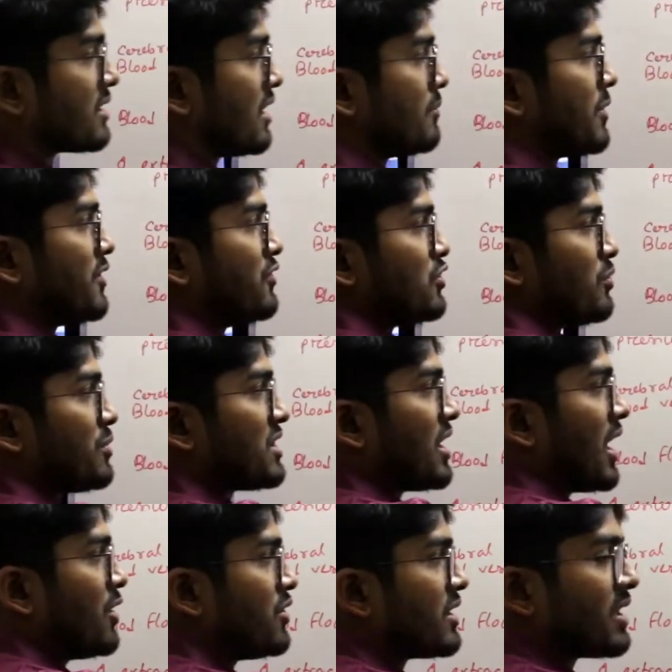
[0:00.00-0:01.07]
তাহলে পারফিউশন
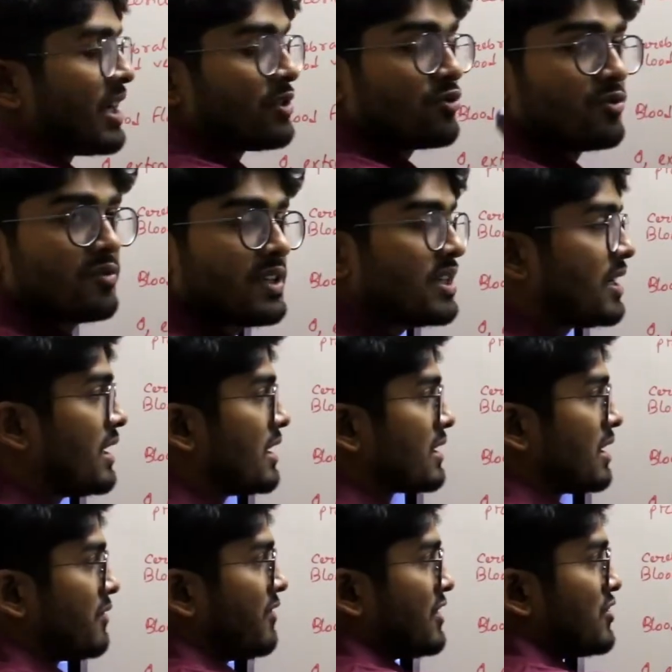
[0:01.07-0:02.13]
প্রেশার আরও ডিক্লাইন করবে
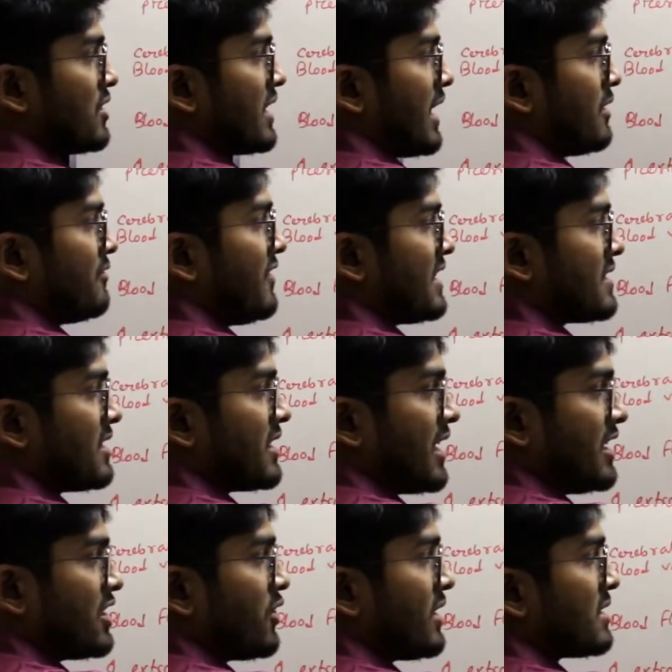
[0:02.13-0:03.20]
তাহলে ভেসেল ভেসেল
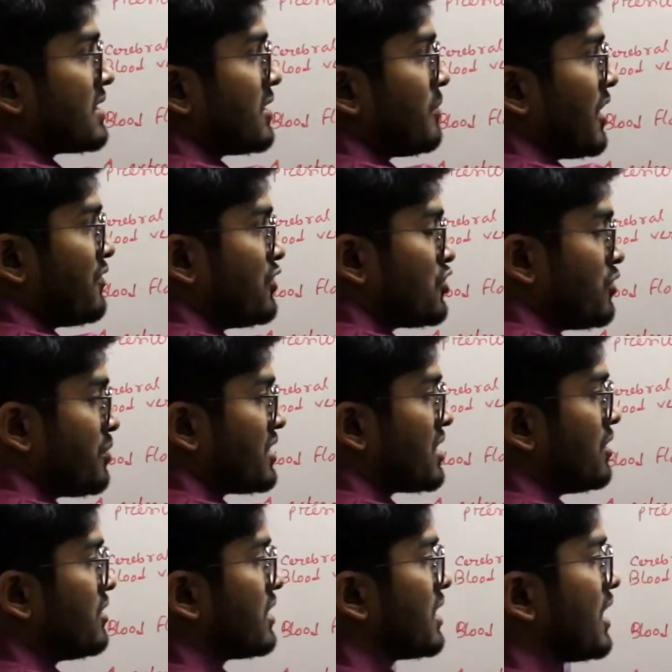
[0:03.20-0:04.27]
ডাইলেট হয়ে আছে পারফিউশন
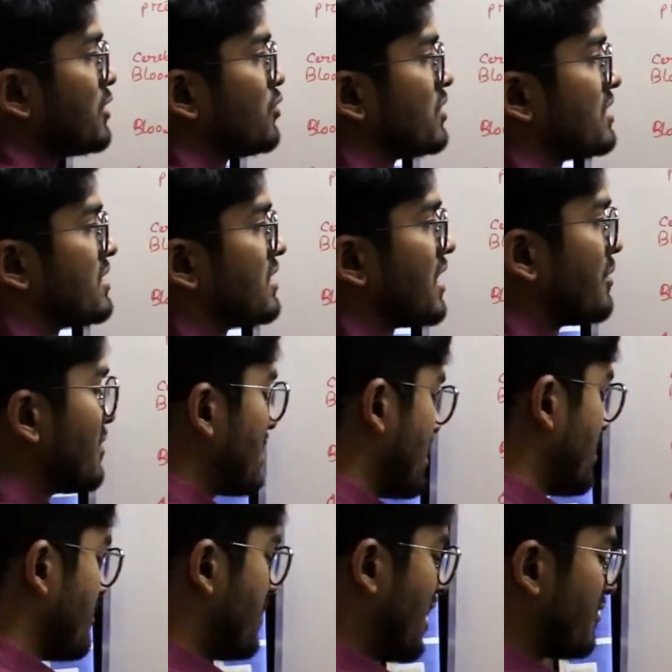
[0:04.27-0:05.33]
প্রেশারও ডিক্লাইন করতেছে তার মানে
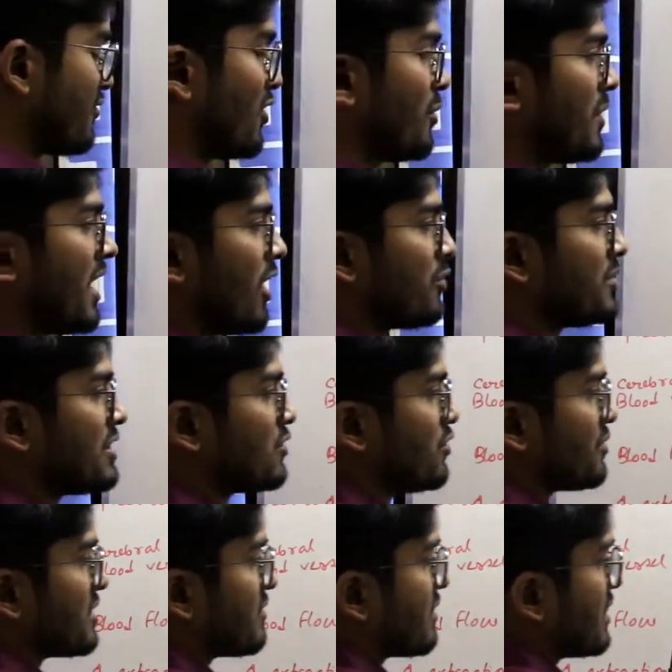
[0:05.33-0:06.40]
কি ব্লাড ফ্লো আমার আরও বেশি
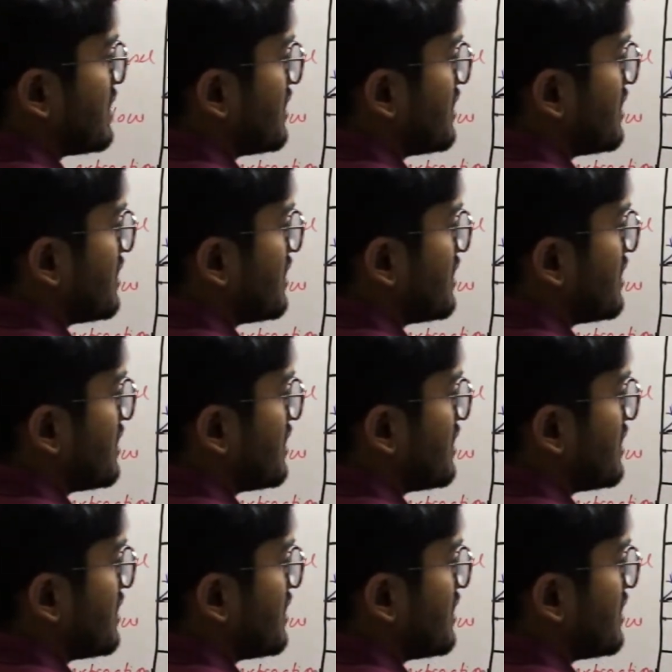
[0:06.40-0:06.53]
কমে যাবে